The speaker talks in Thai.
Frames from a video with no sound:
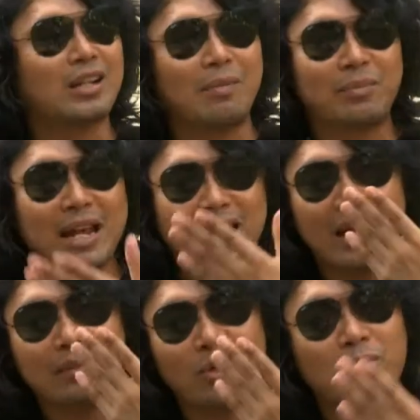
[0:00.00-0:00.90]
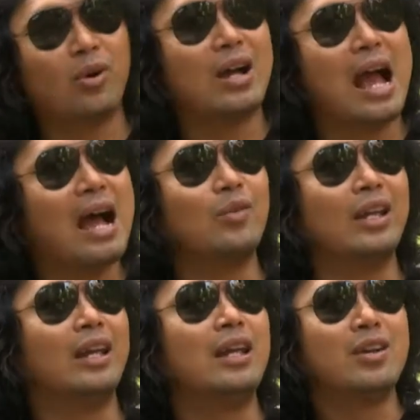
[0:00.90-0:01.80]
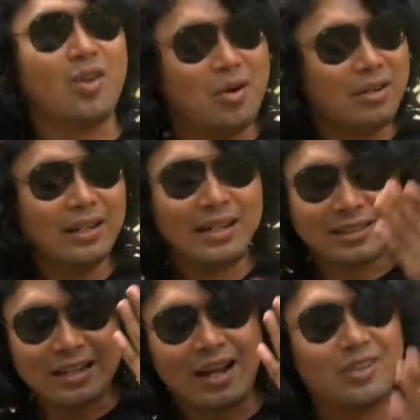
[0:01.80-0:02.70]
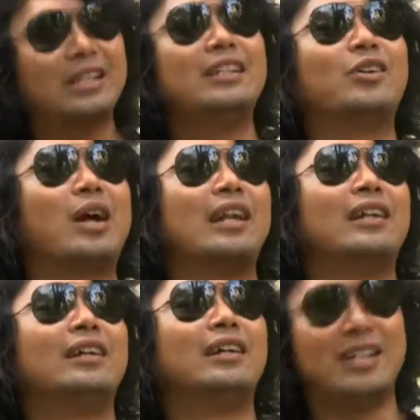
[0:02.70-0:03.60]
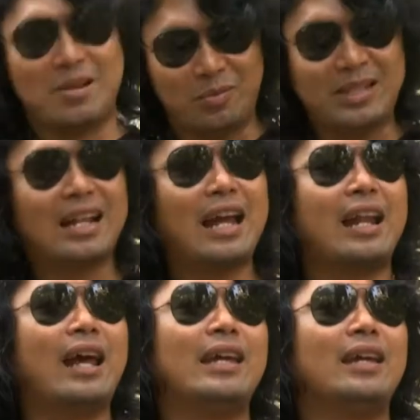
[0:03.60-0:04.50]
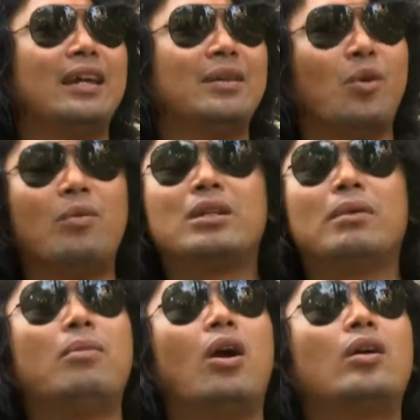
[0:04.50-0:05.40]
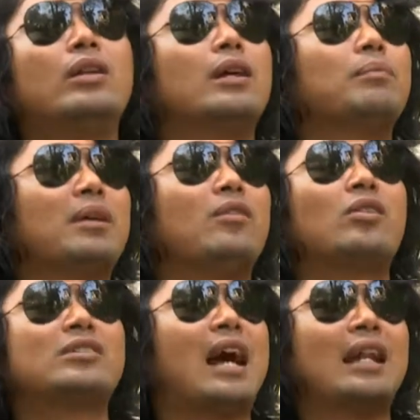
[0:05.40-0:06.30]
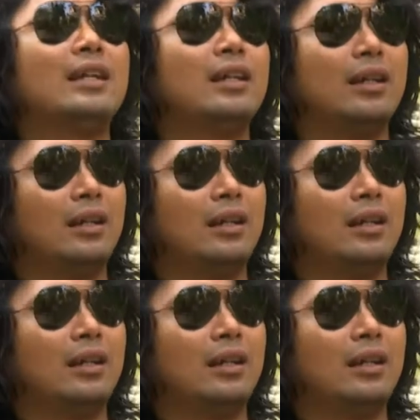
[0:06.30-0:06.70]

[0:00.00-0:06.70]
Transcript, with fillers: นะครับ 40 ปีเสกโลโซนะครับ รวมไปถึงการประกวดอคนดนตรีรุ่นใหม่นะครับน้ำซ้ำก็ยังจะมีช่อง